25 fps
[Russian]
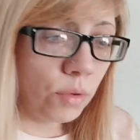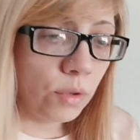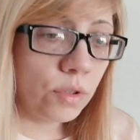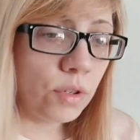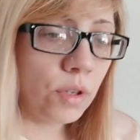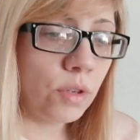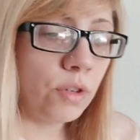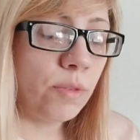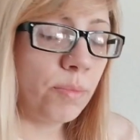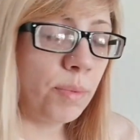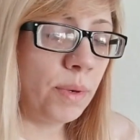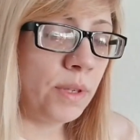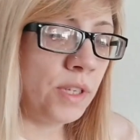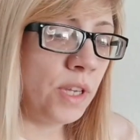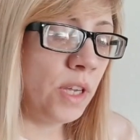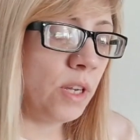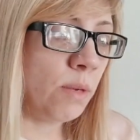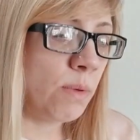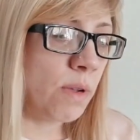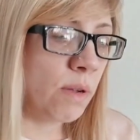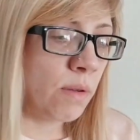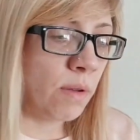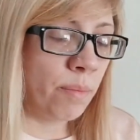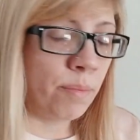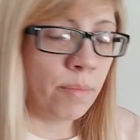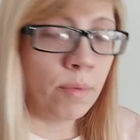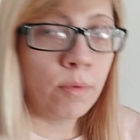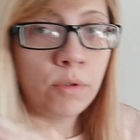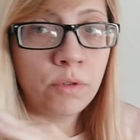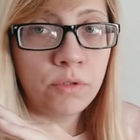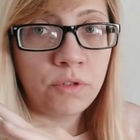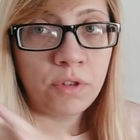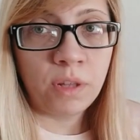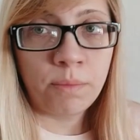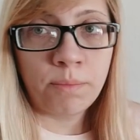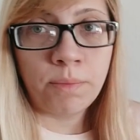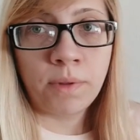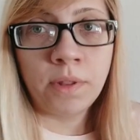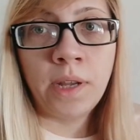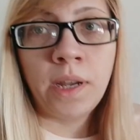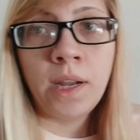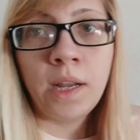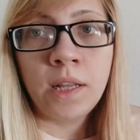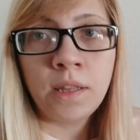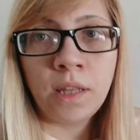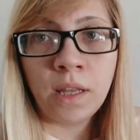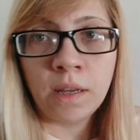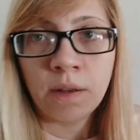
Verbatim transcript: то есть, короче, понедельник у меня полностью отпадает,